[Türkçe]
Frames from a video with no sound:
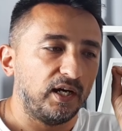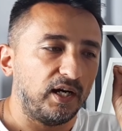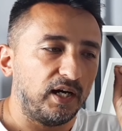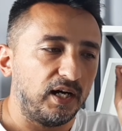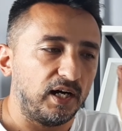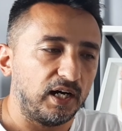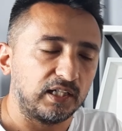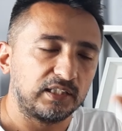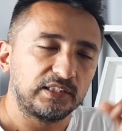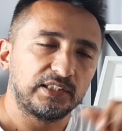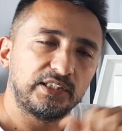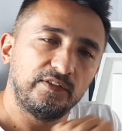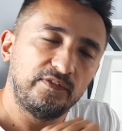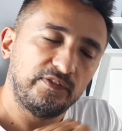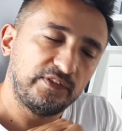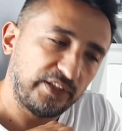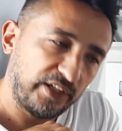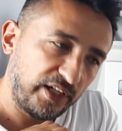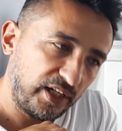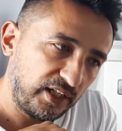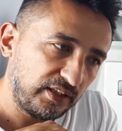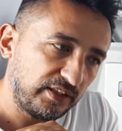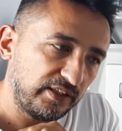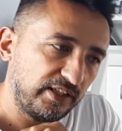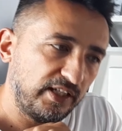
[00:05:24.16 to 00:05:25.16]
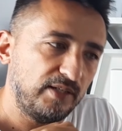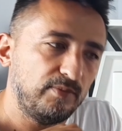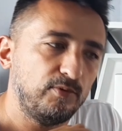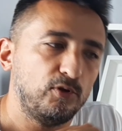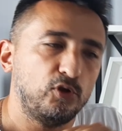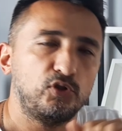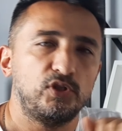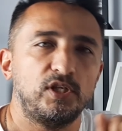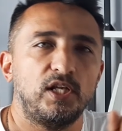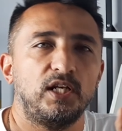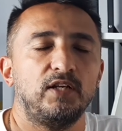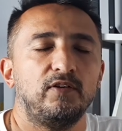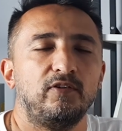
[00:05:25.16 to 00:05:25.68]
Active Track diye bir
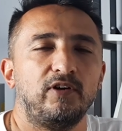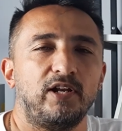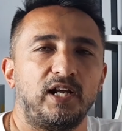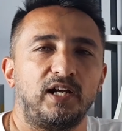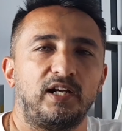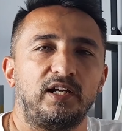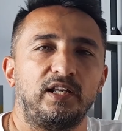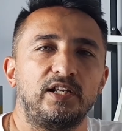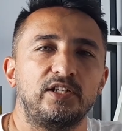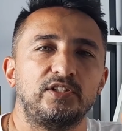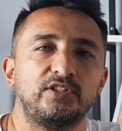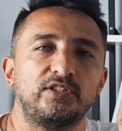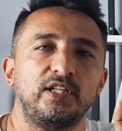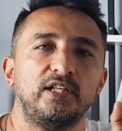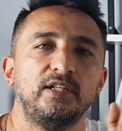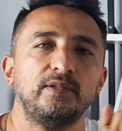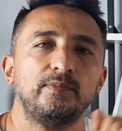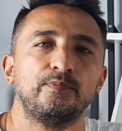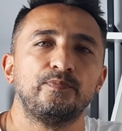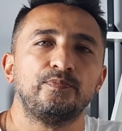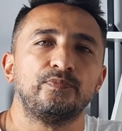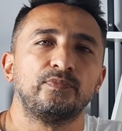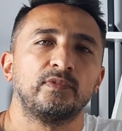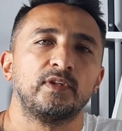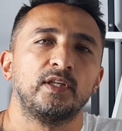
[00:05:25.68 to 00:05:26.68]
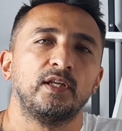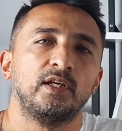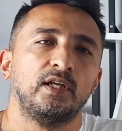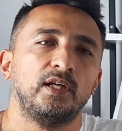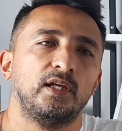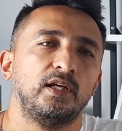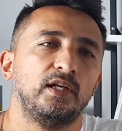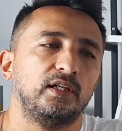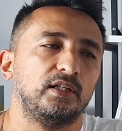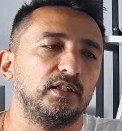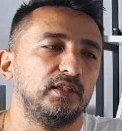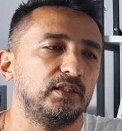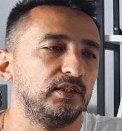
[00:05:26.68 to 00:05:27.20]
özelliği var arkadaşlar.
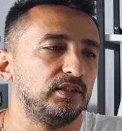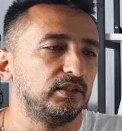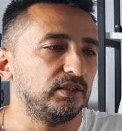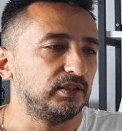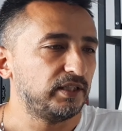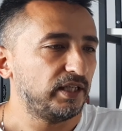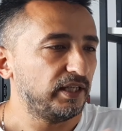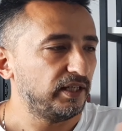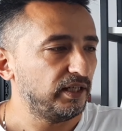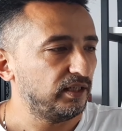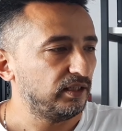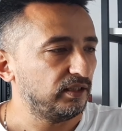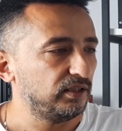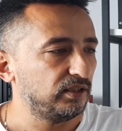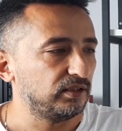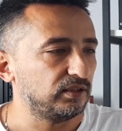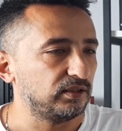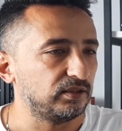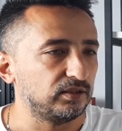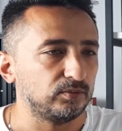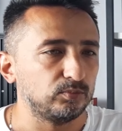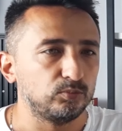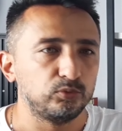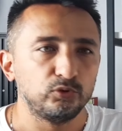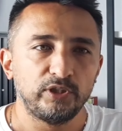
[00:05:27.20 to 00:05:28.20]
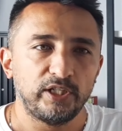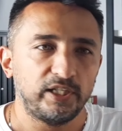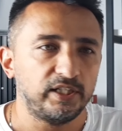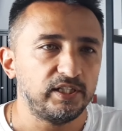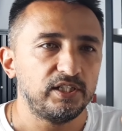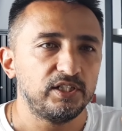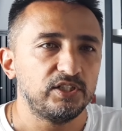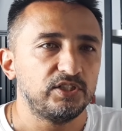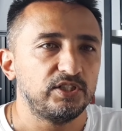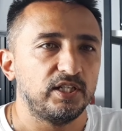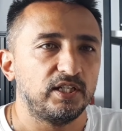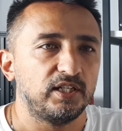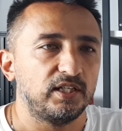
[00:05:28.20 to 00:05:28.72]
E, gene bunu en
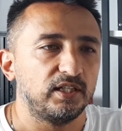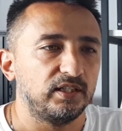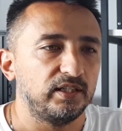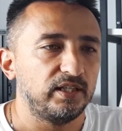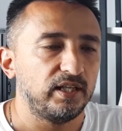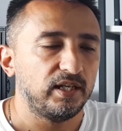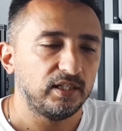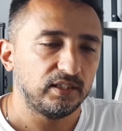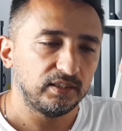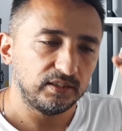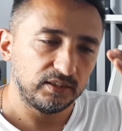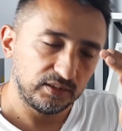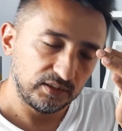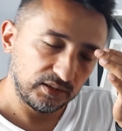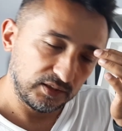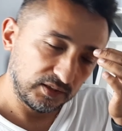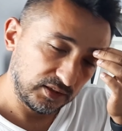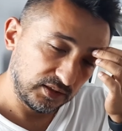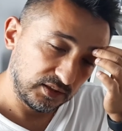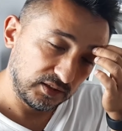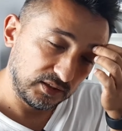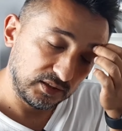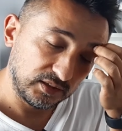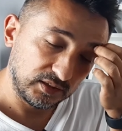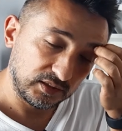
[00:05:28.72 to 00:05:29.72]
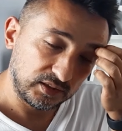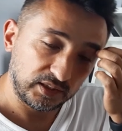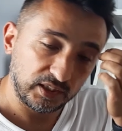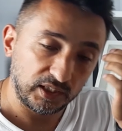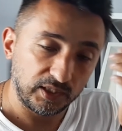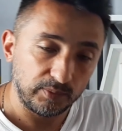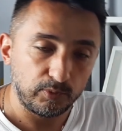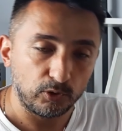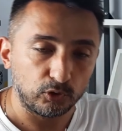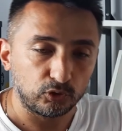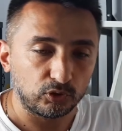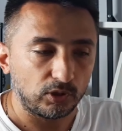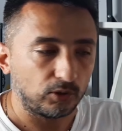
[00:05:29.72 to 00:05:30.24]
iyi şekilde e,
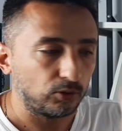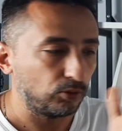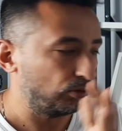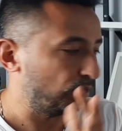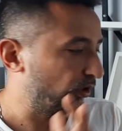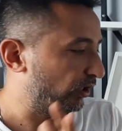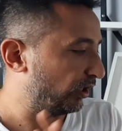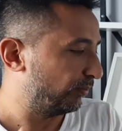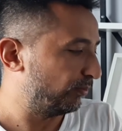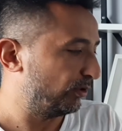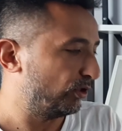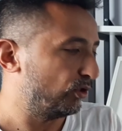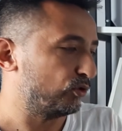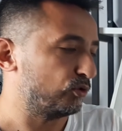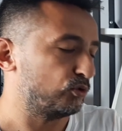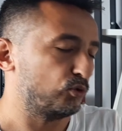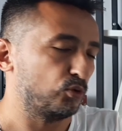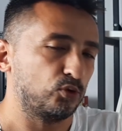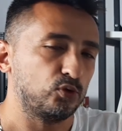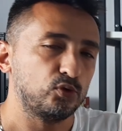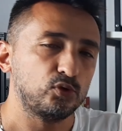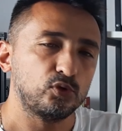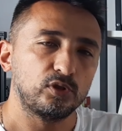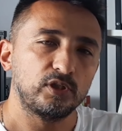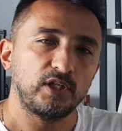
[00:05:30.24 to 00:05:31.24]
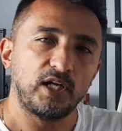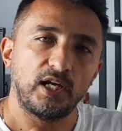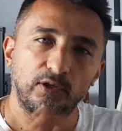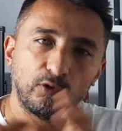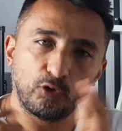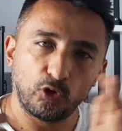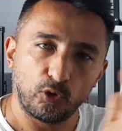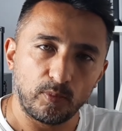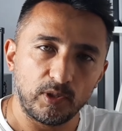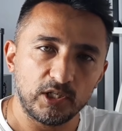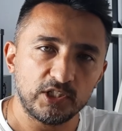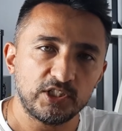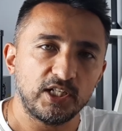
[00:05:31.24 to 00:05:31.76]
tripodla kullanabiliyorsunuz. Yani
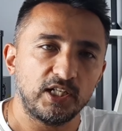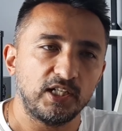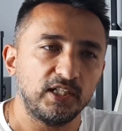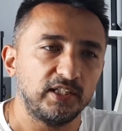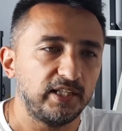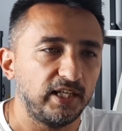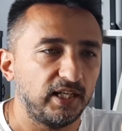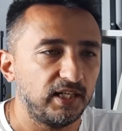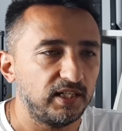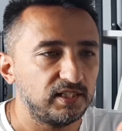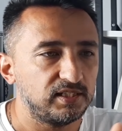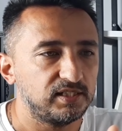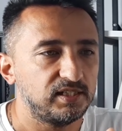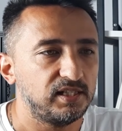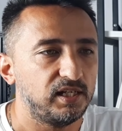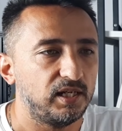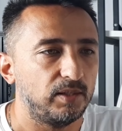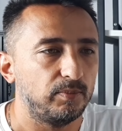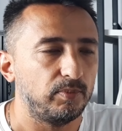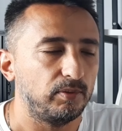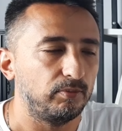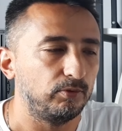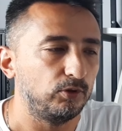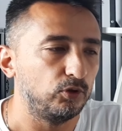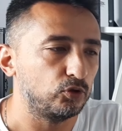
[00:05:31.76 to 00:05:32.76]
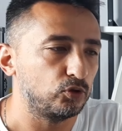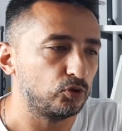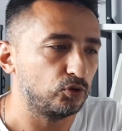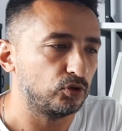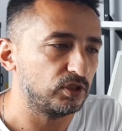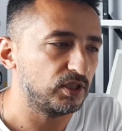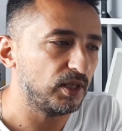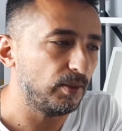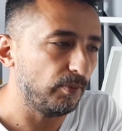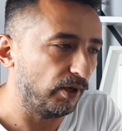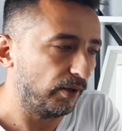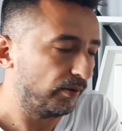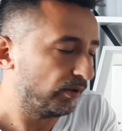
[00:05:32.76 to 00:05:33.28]
normal şekilde elinizle de
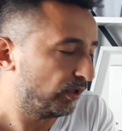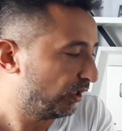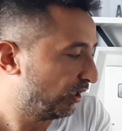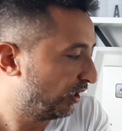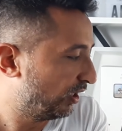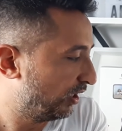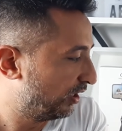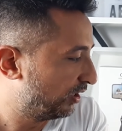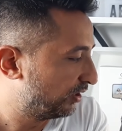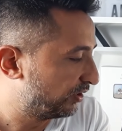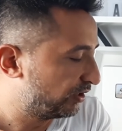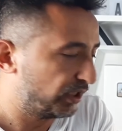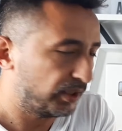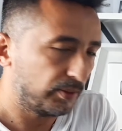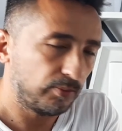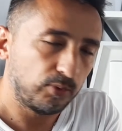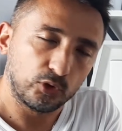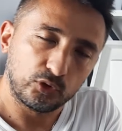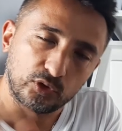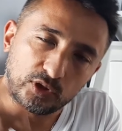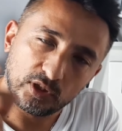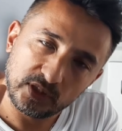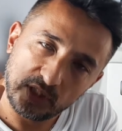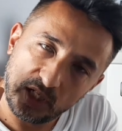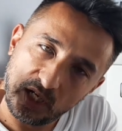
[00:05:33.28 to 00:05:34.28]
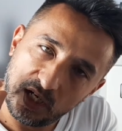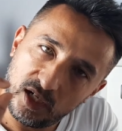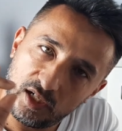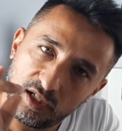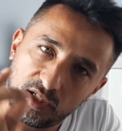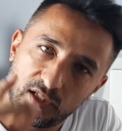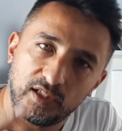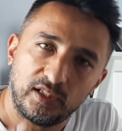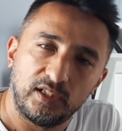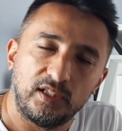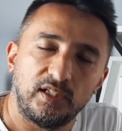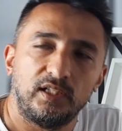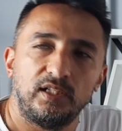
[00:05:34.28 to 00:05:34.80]
yapabiliyorsunuz ama tripodla
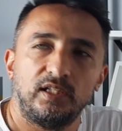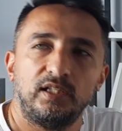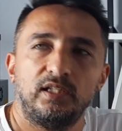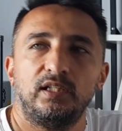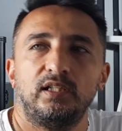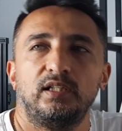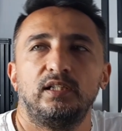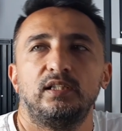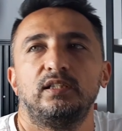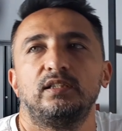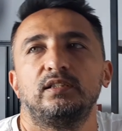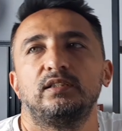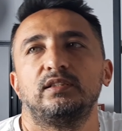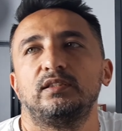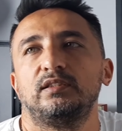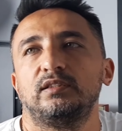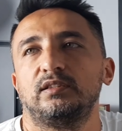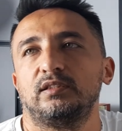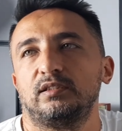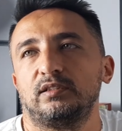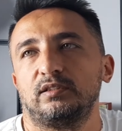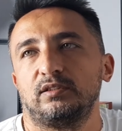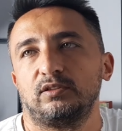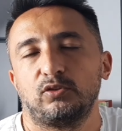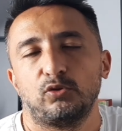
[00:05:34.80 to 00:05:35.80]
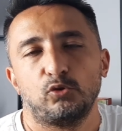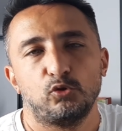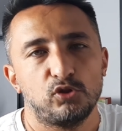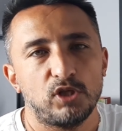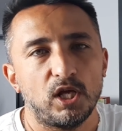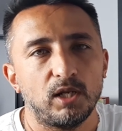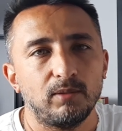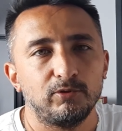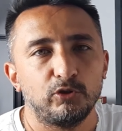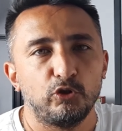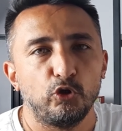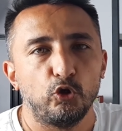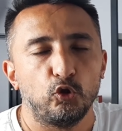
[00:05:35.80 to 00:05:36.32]
daha e,
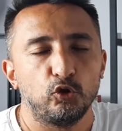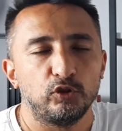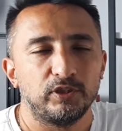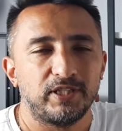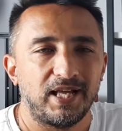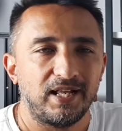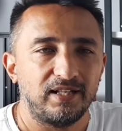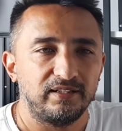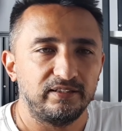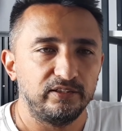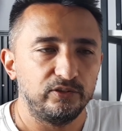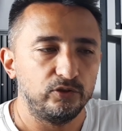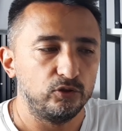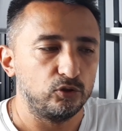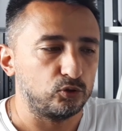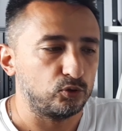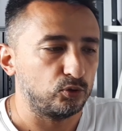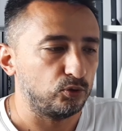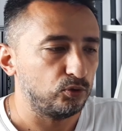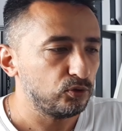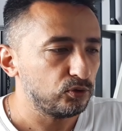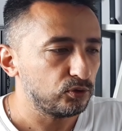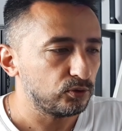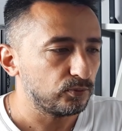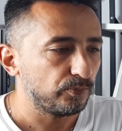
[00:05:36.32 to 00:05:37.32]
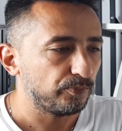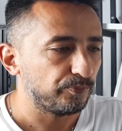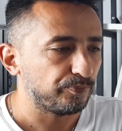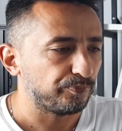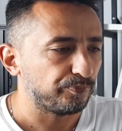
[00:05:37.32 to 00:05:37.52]
güzel bir görüntü elde ediyorsunuz.